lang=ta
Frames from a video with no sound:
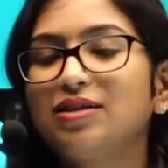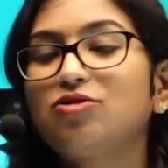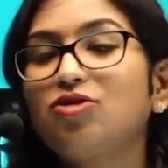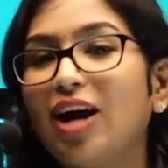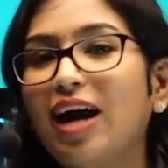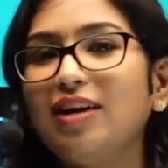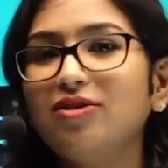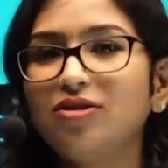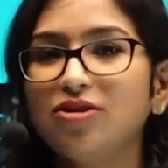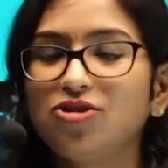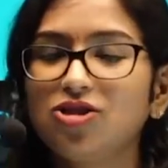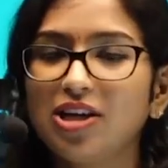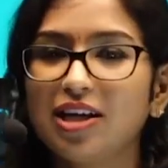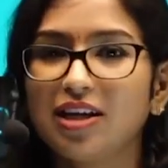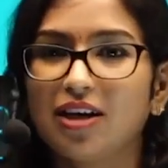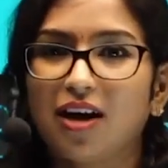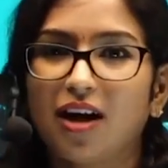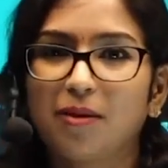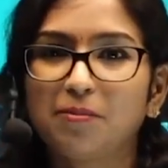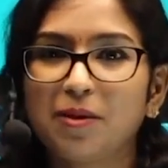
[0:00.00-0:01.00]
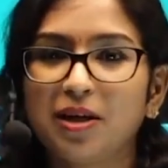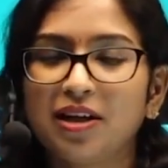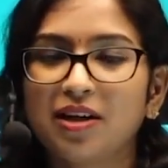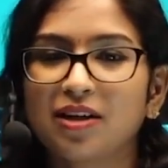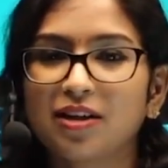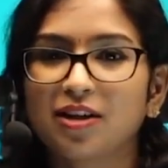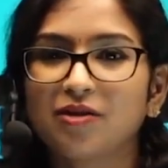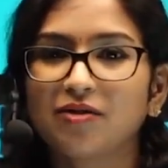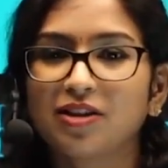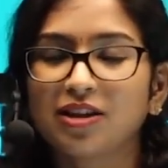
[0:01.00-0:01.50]
ஸ்ட்ராட்டஜி
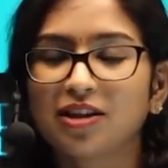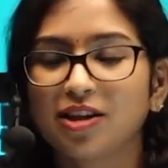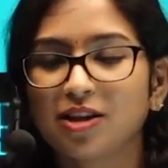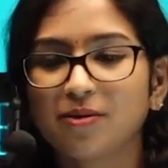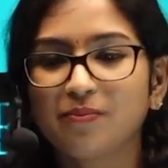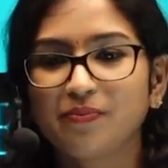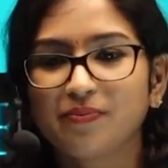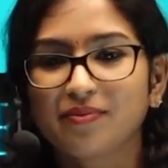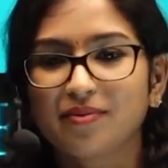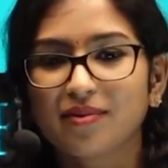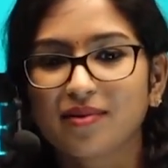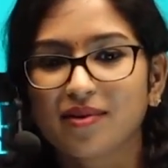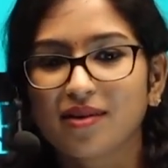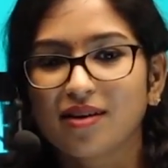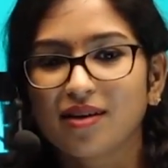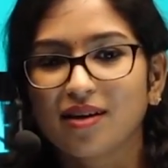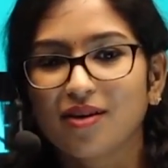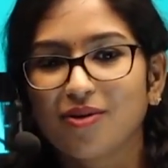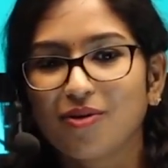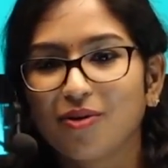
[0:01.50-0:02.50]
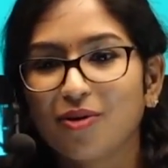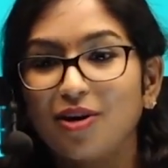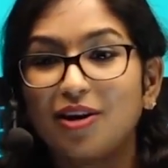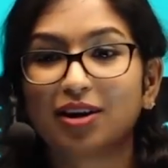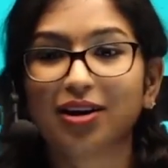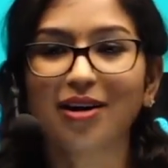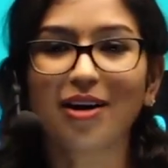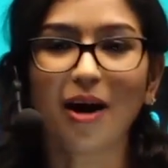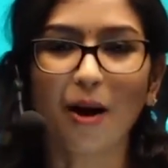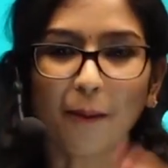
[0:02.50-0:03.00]
அப்படிங்கிறது வந்து
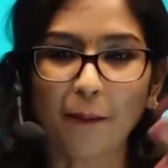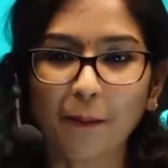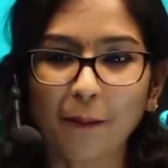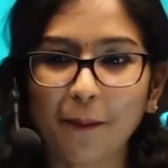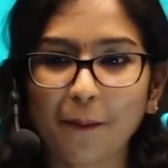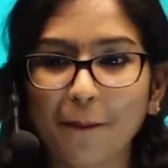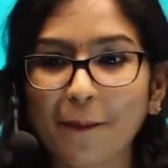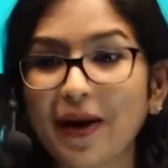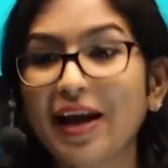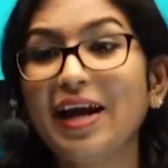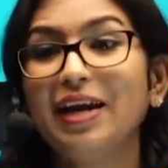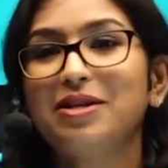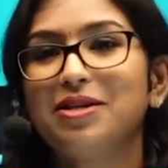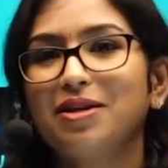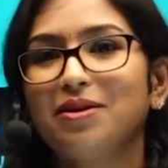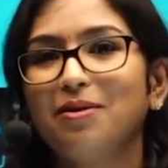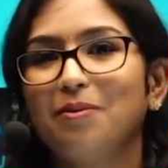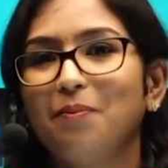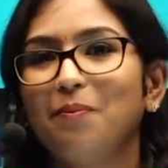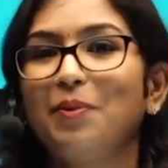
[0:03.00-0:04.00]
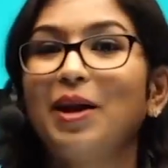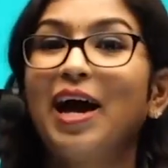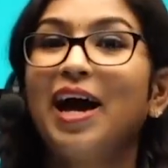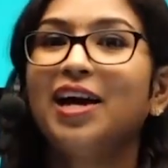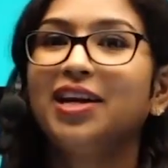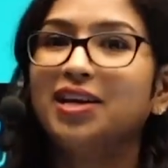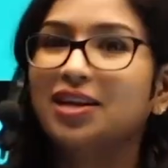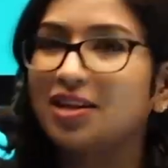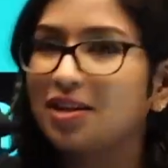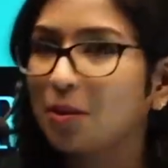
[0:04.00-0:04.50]
ஒரு கம்ப்ளீட்
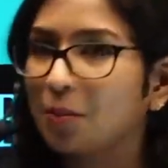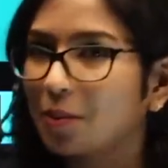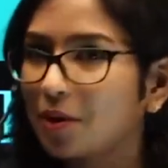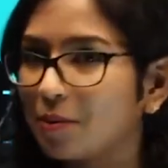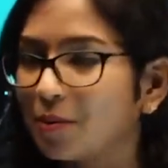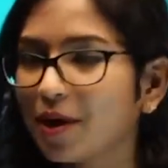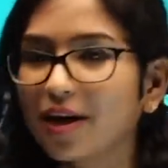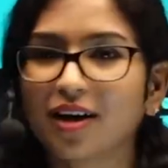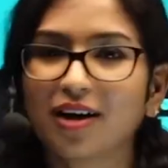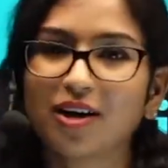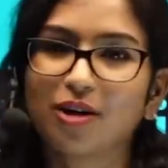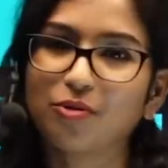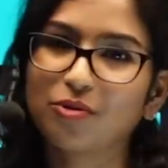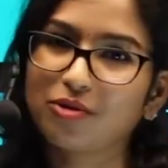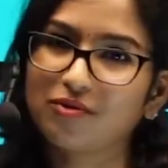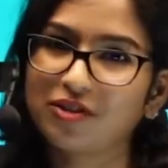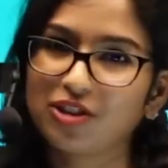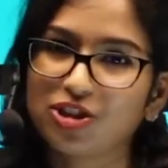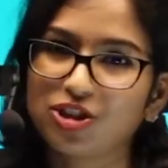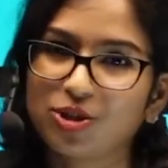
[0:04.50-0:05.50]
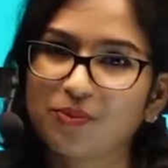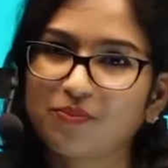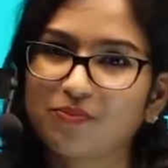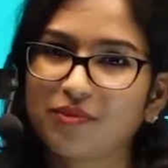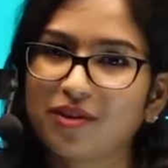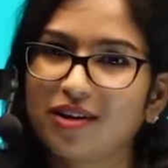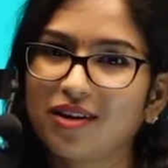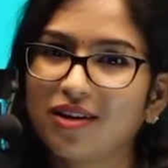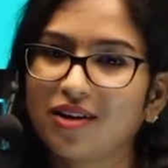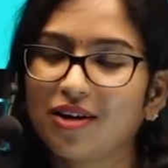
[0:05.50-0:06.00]
பிளானிங்க்கு அப்புறம் நடக்கிற ஒரு விஷயம்
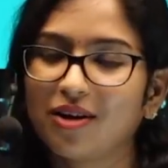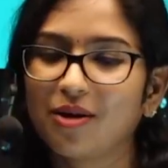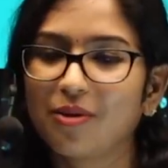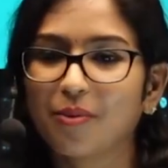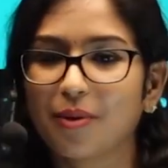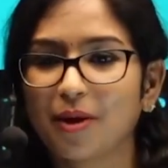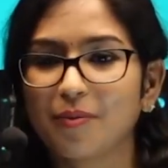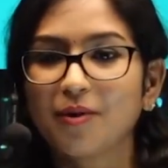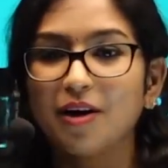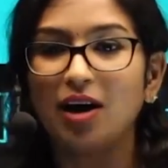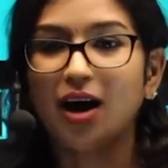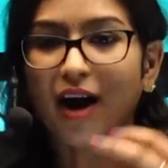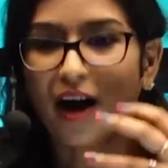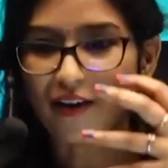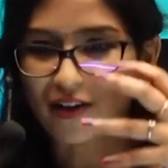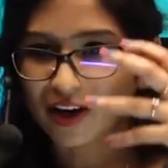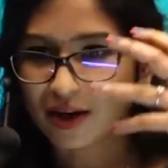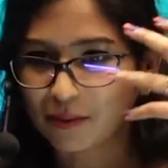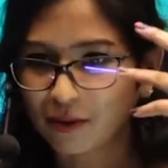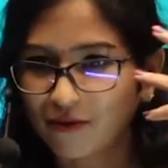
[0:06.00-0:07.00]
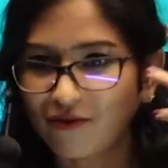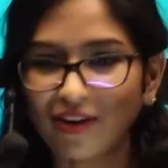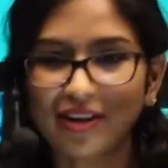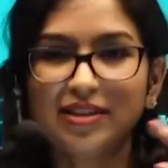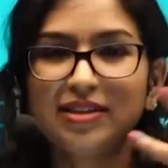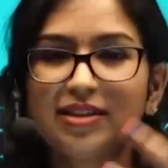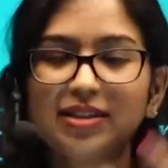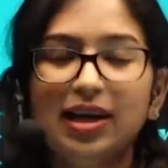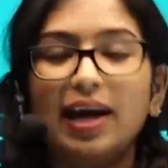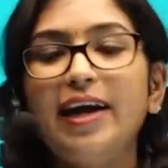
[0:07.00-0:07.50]
ஓகே அதை நம்ம
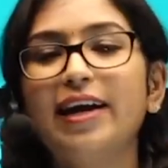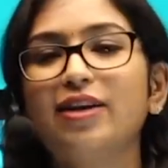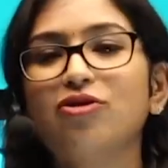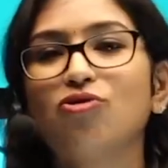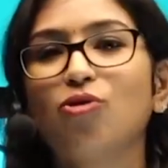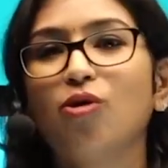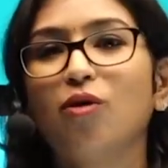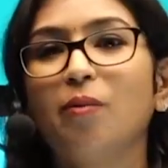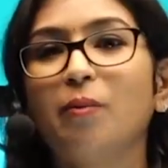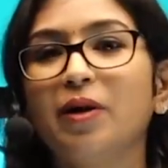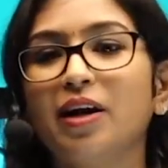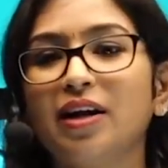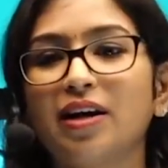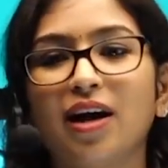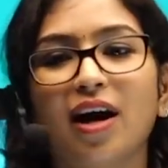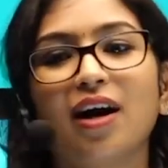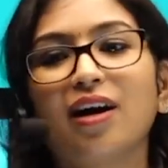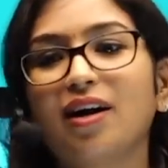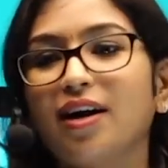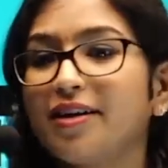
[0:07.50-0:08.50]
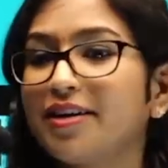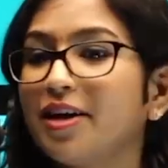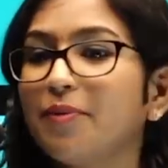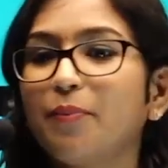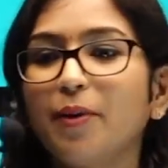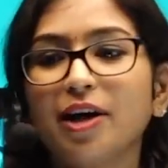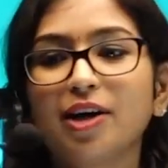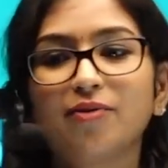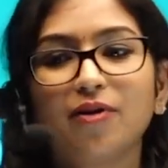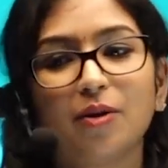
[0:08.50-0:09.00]
ஃபஸ்ட்டே எடுத்தோம் அப்படின்னா
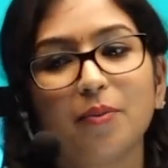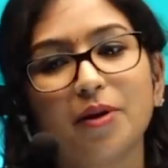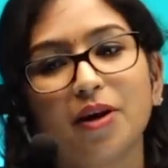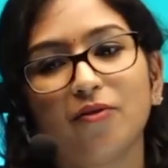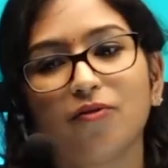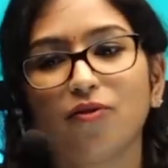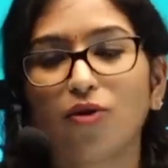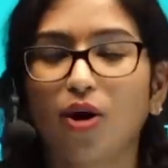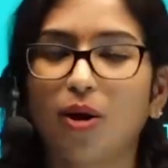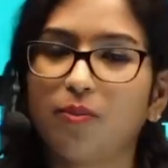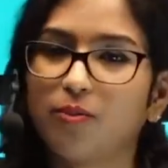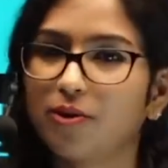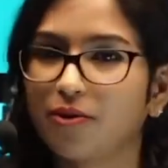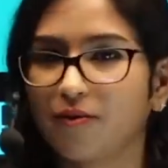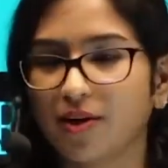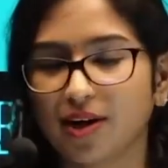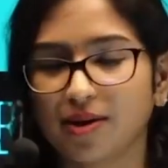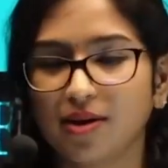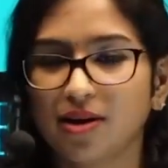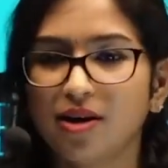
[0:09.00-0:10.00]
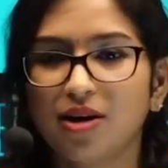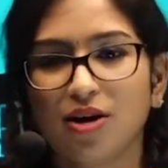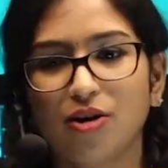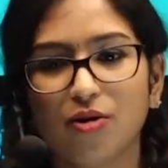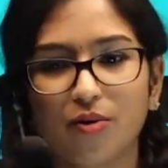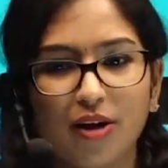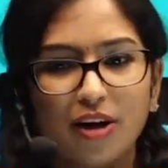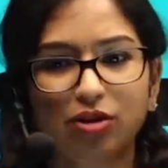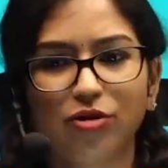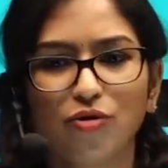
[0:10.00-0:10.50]
கண்டிப்பாக இட் வில் பி அ ஃப்ளாப்பர் ஒன்
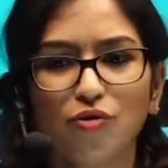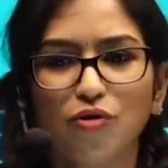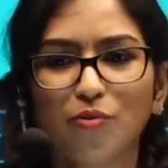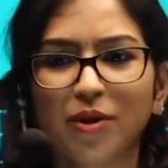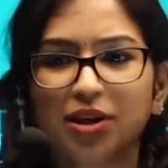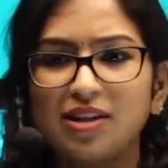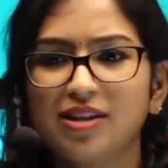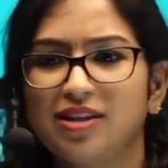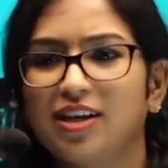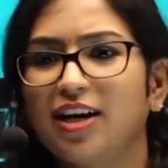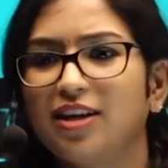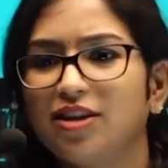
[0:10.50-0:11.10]
ஓகே டூ மந்த்